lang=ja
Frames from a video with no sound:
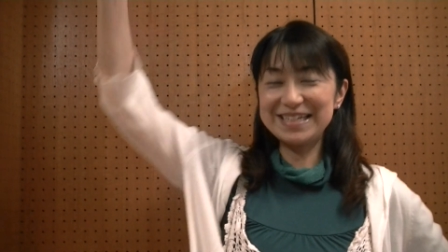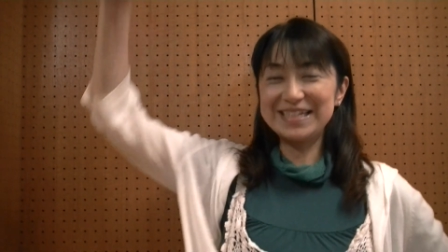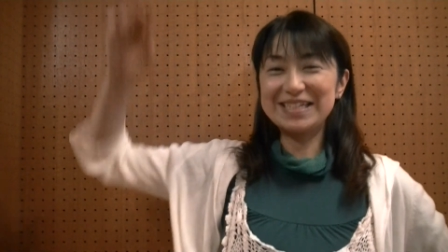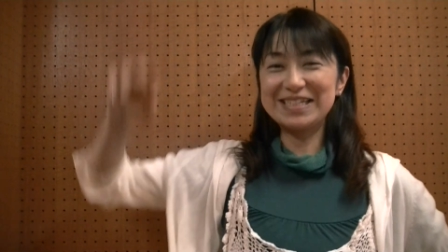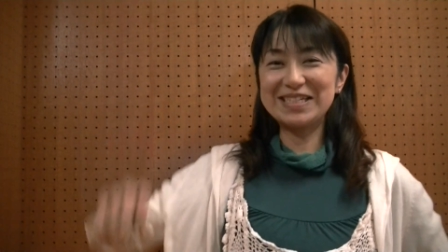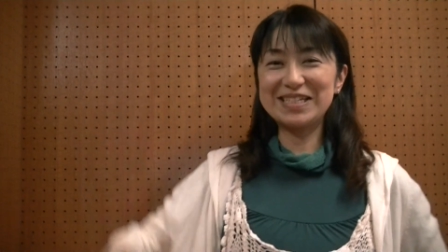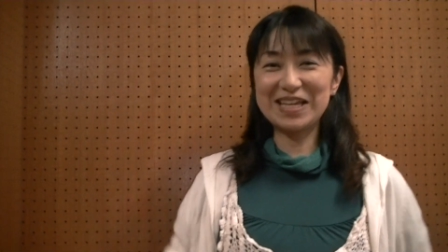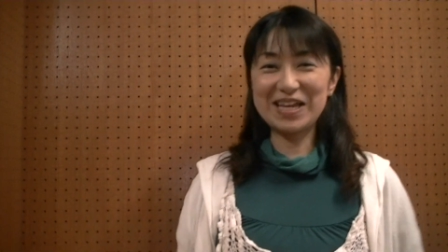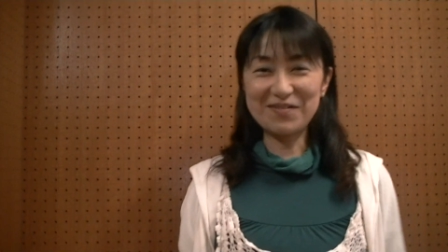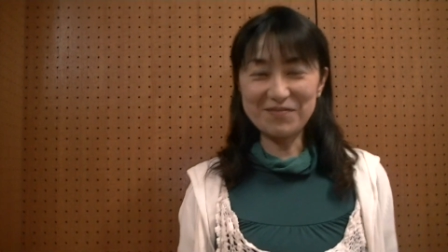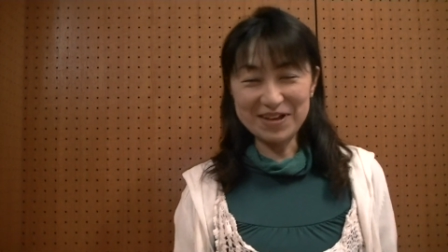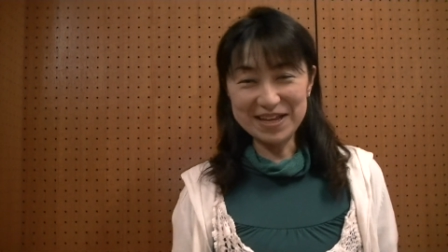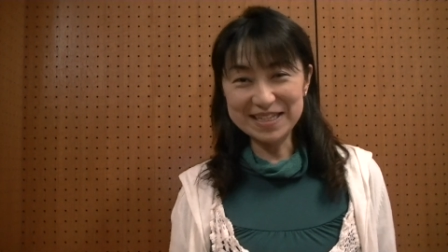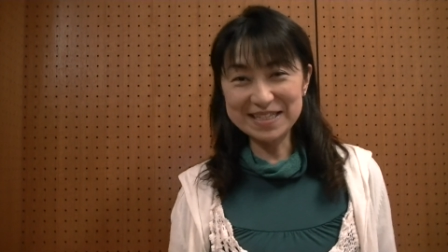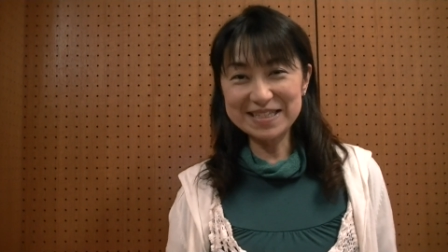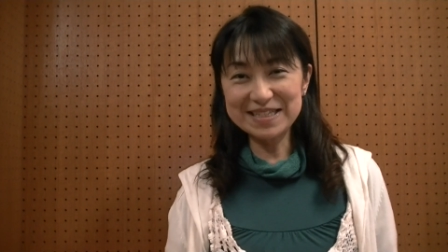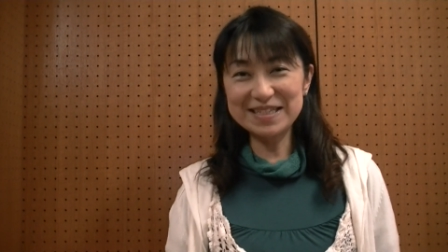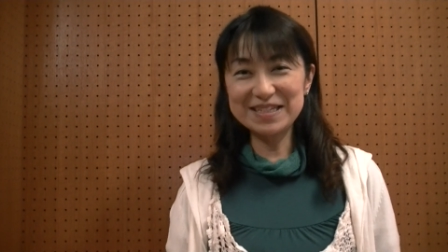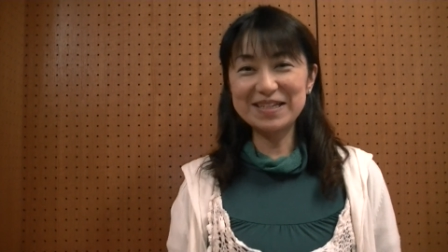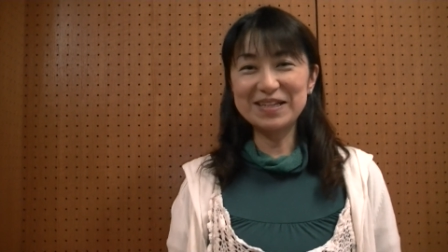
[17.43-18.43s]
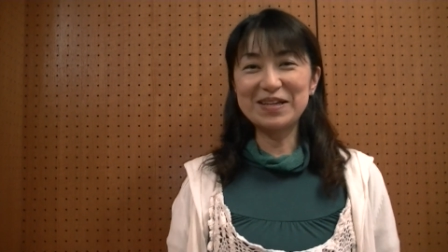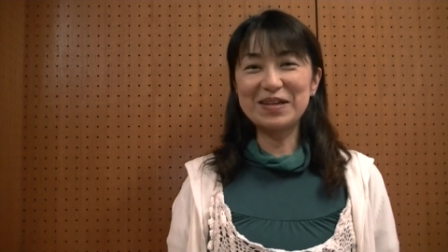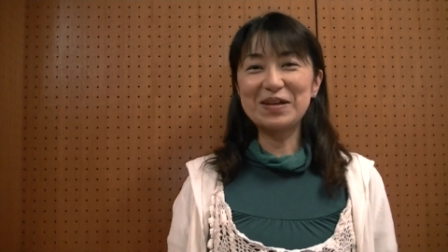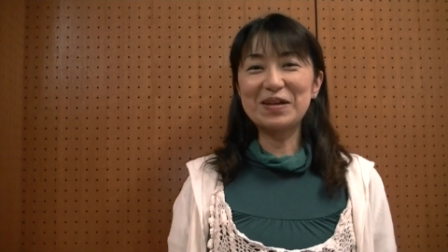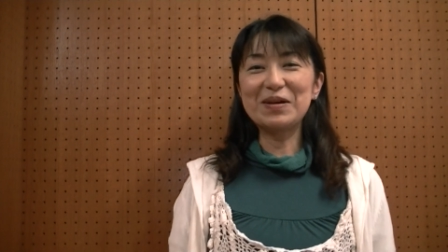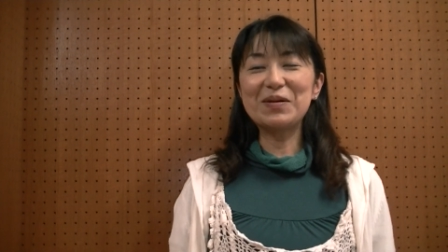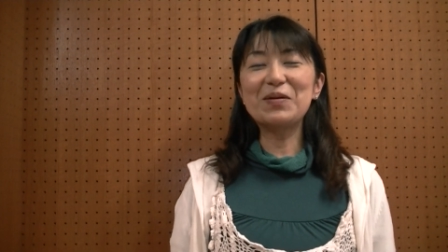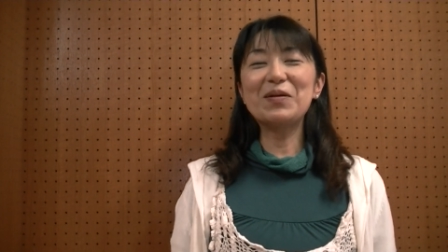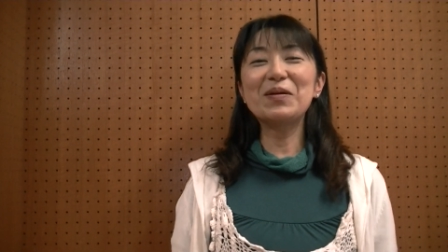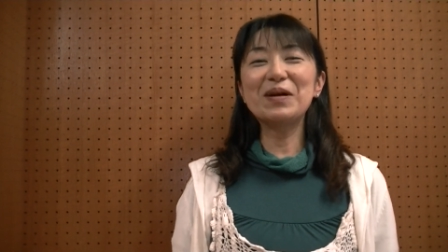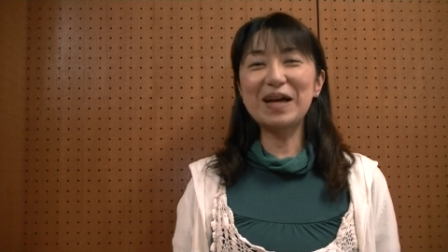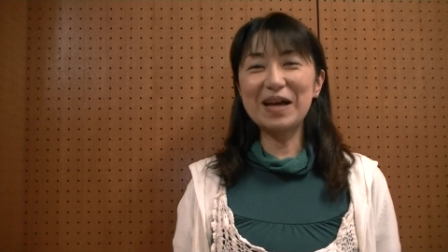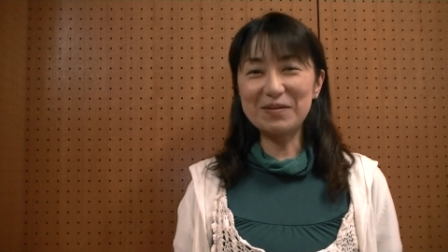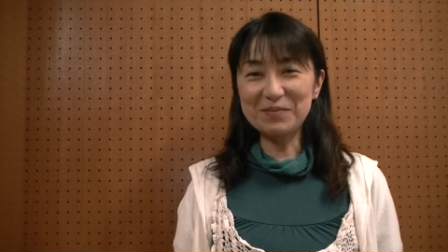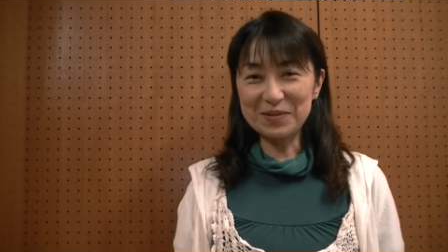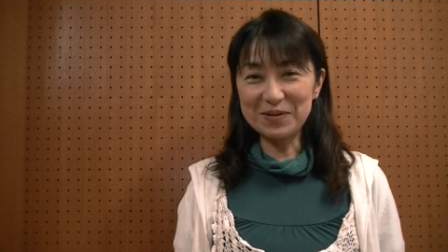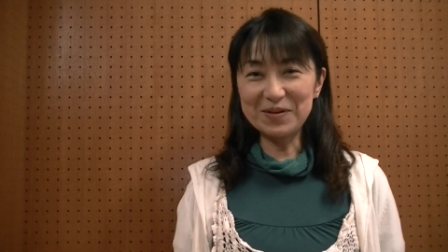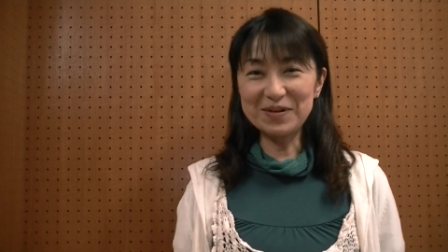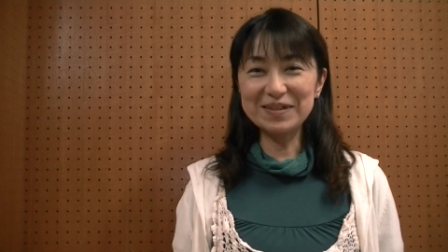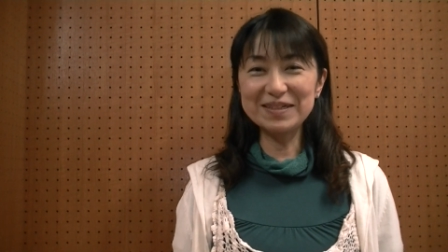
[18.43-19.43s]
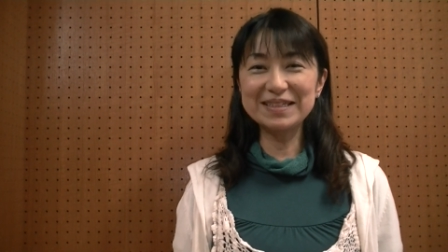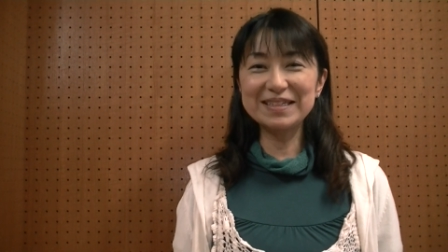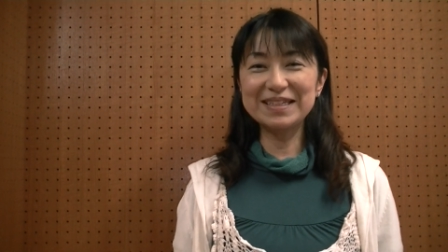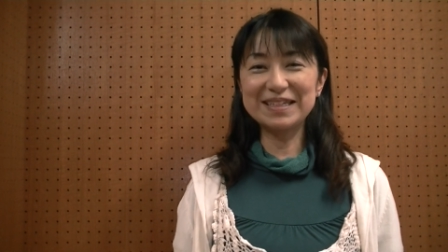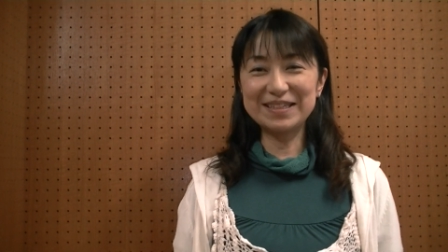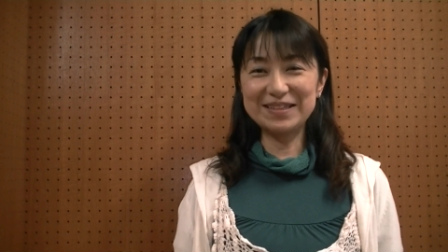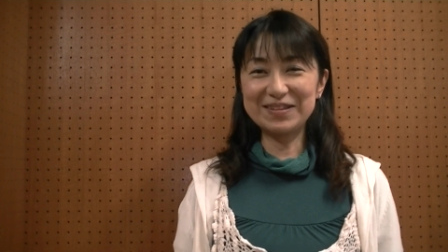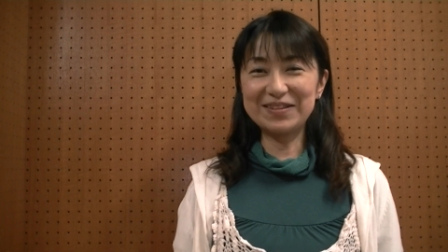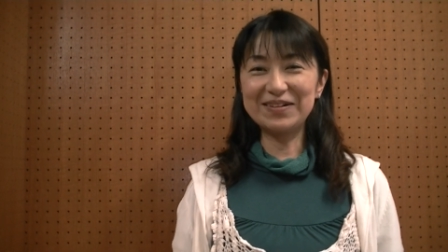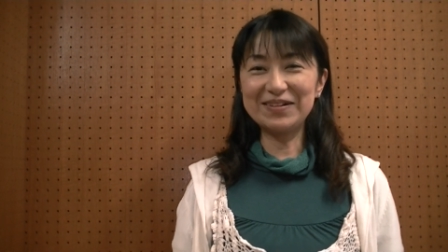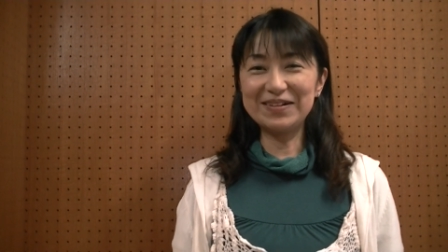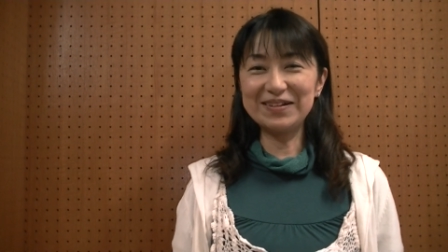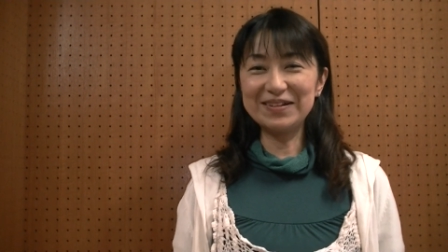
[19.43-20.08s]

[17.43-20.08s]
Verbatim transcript: しています今回もきっと